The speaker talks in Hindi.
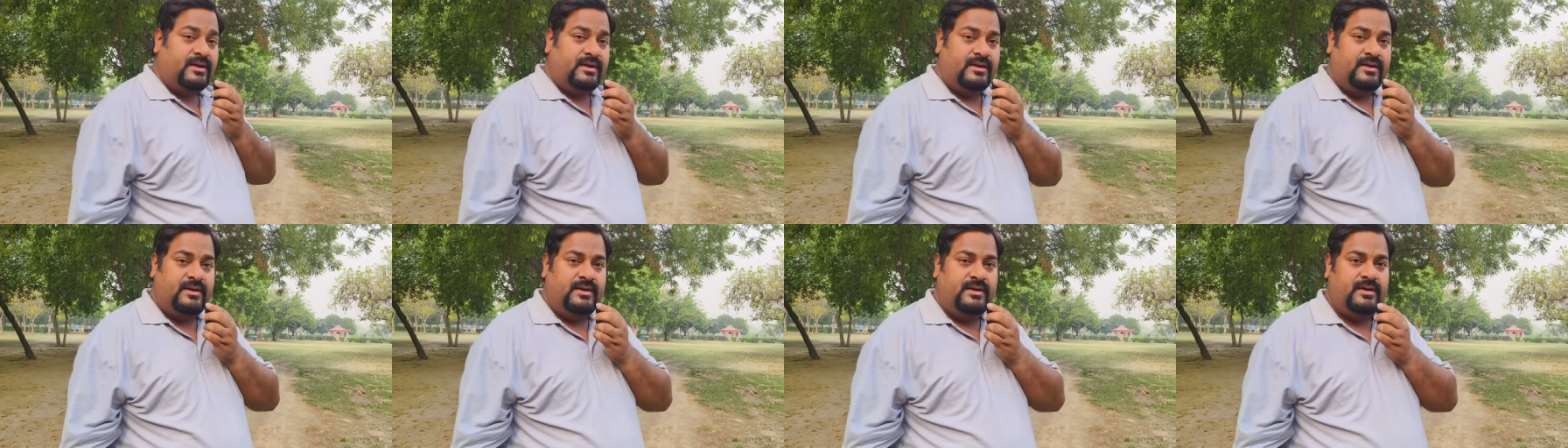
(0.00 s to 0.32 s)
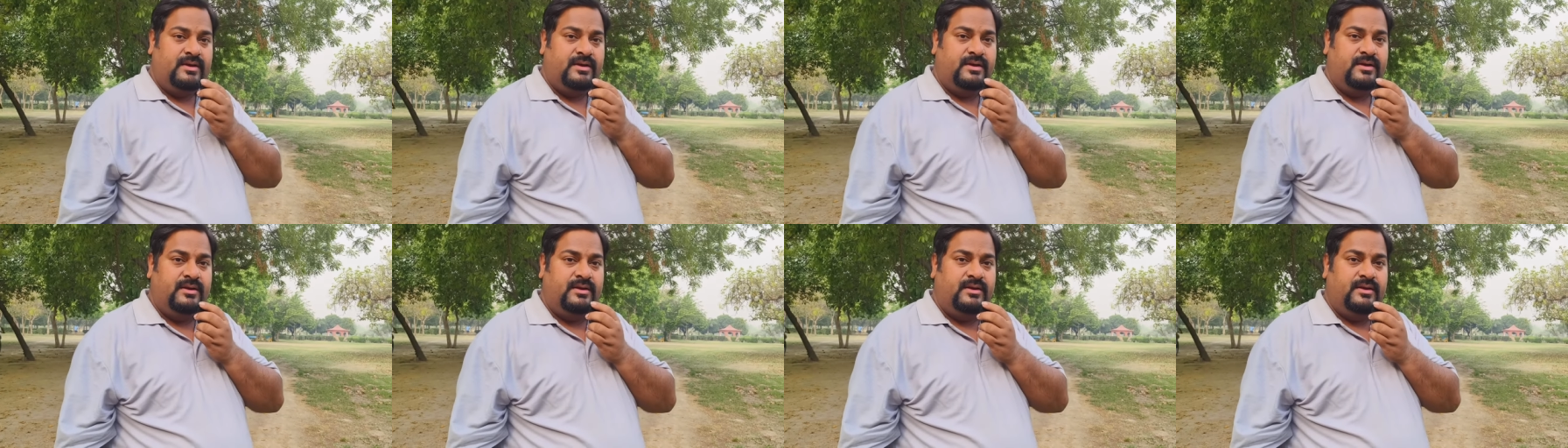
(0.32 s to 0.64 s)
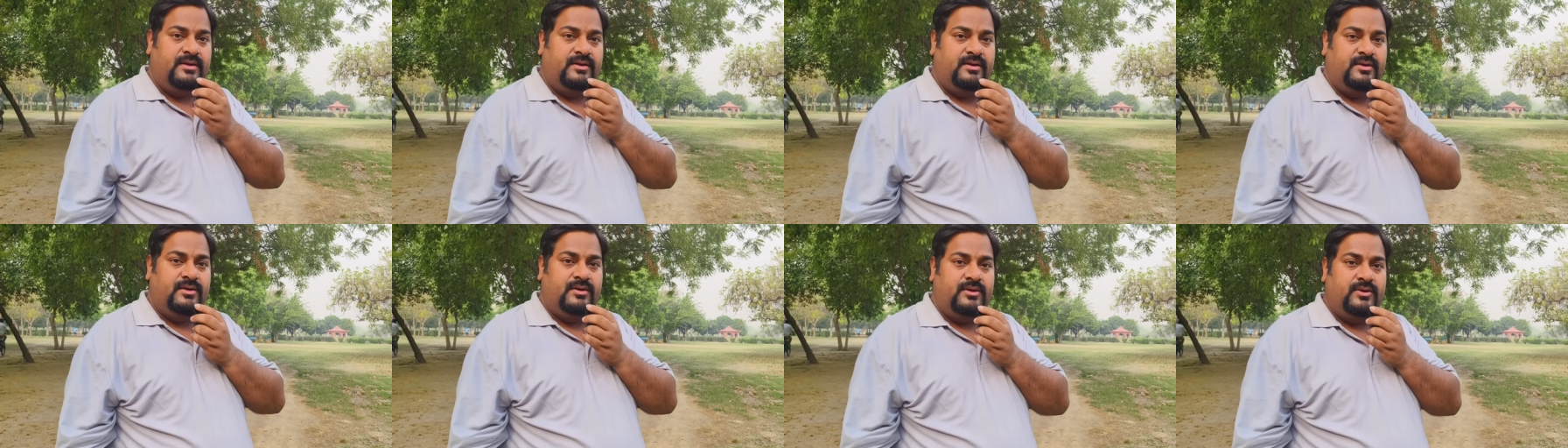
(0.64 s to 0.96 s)
तक
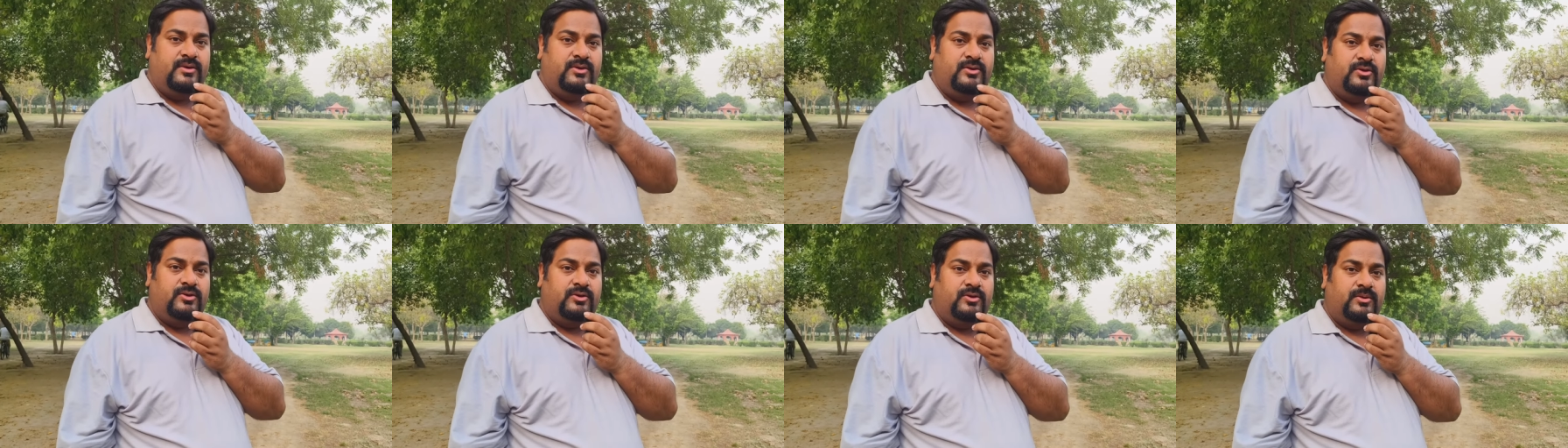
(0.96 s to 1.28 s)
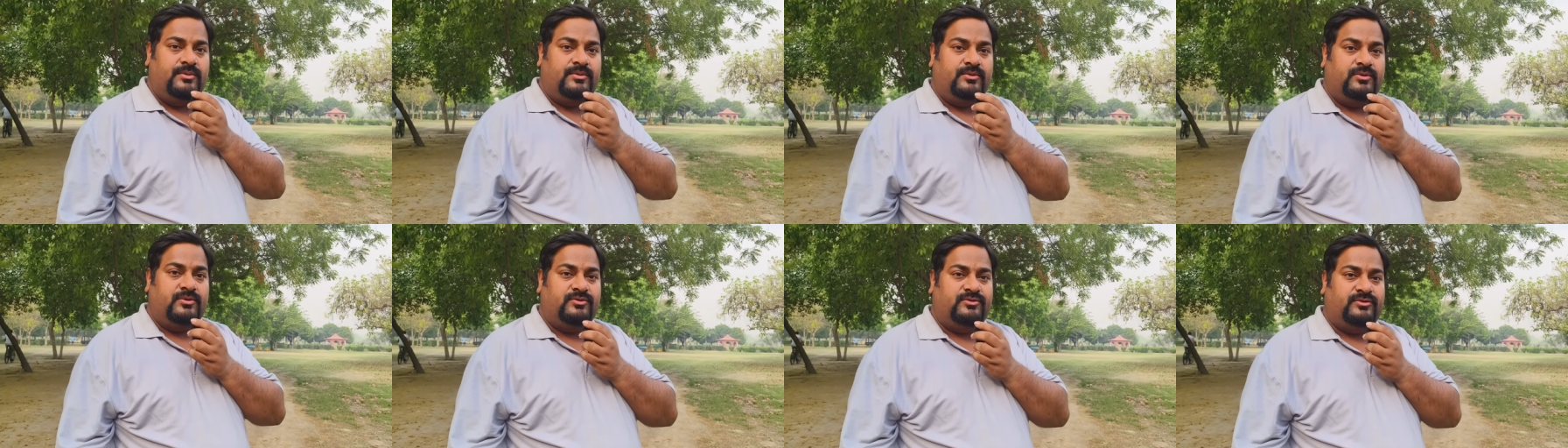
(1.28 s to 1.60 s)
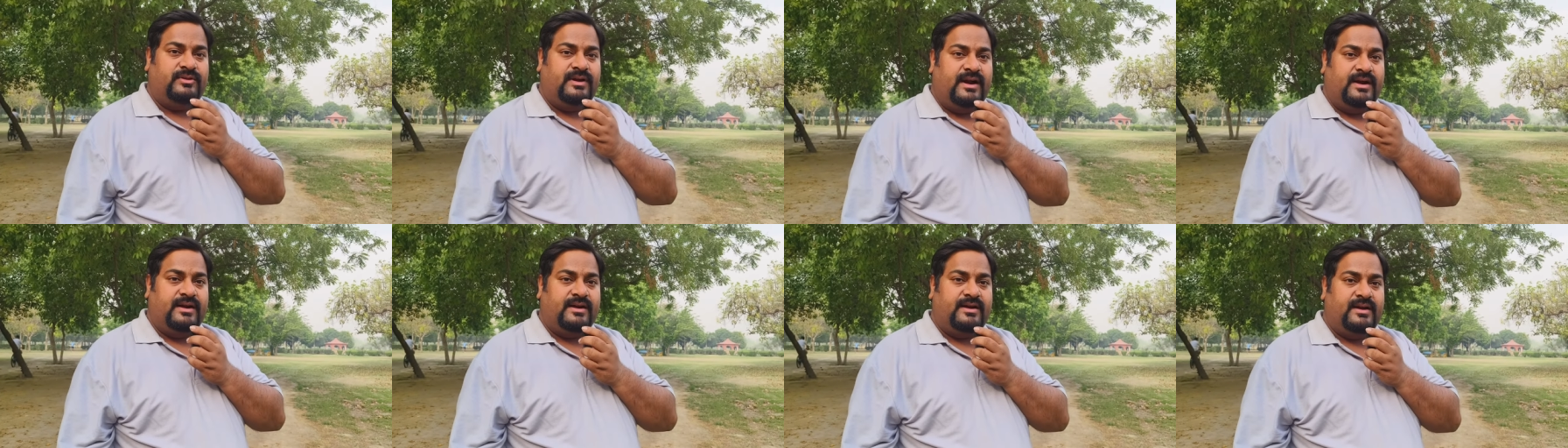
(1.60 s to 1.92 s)
तो इसको
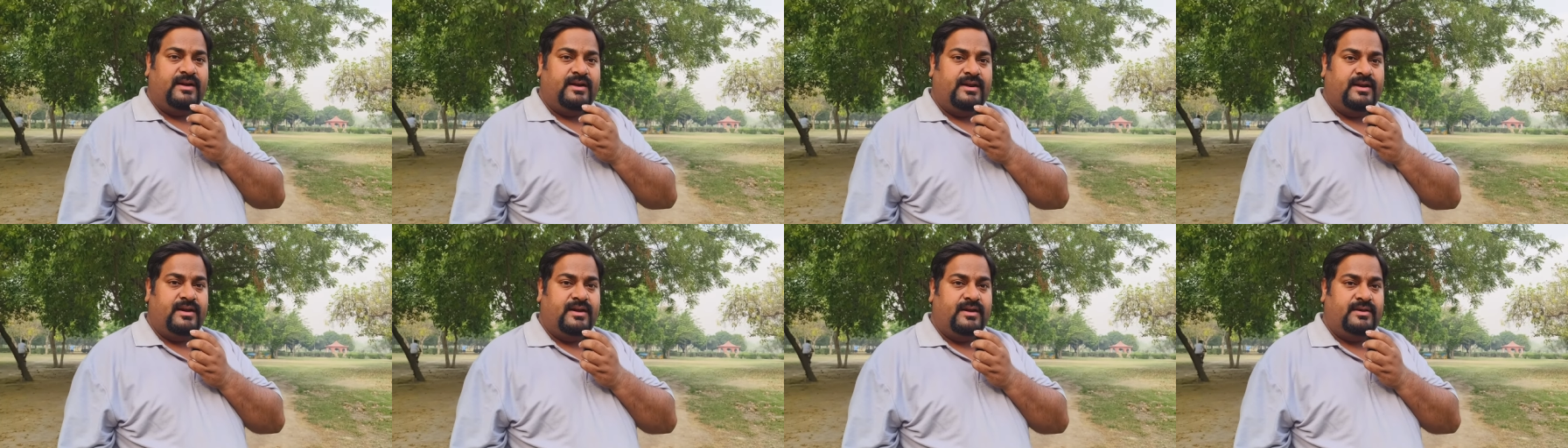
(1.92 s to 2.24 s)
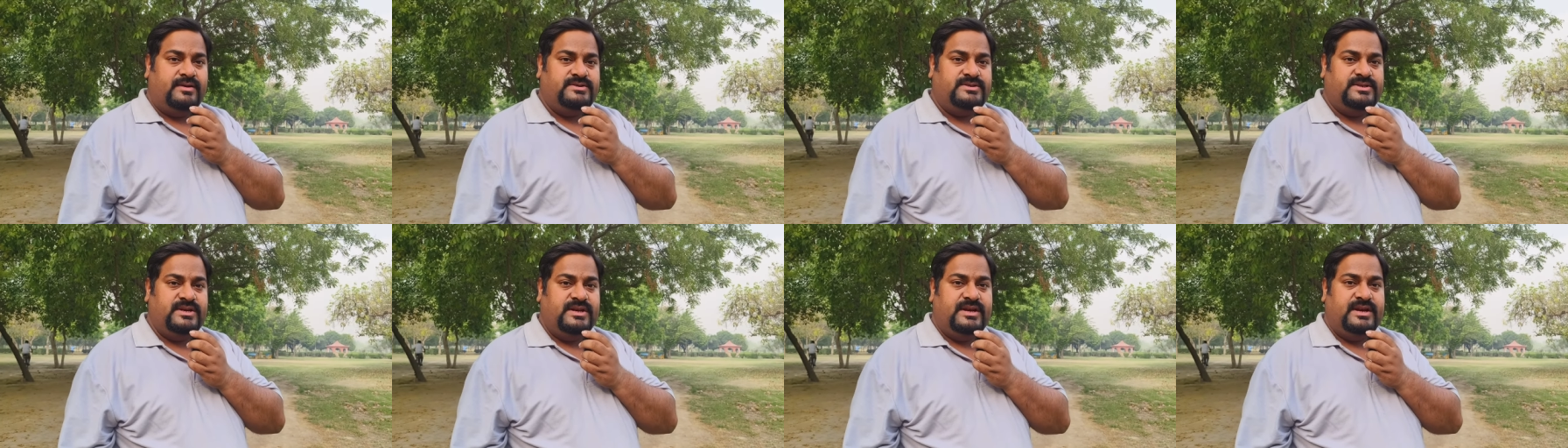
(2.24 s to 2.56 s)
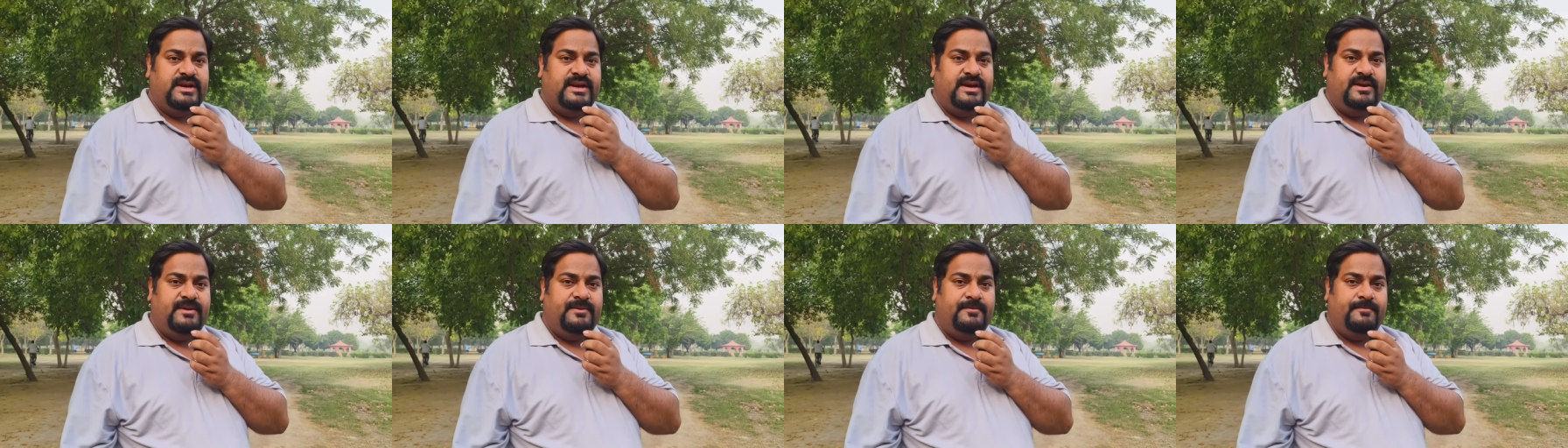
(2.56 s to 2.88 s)
स्टार्ट कर रहे हैं ठीक
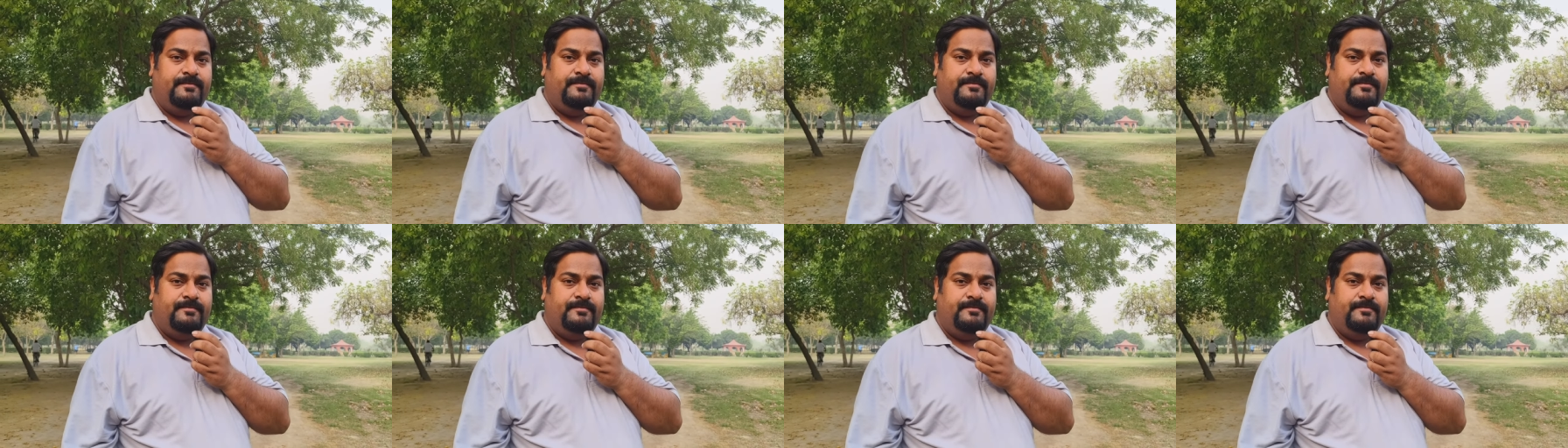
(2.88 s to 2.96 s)
है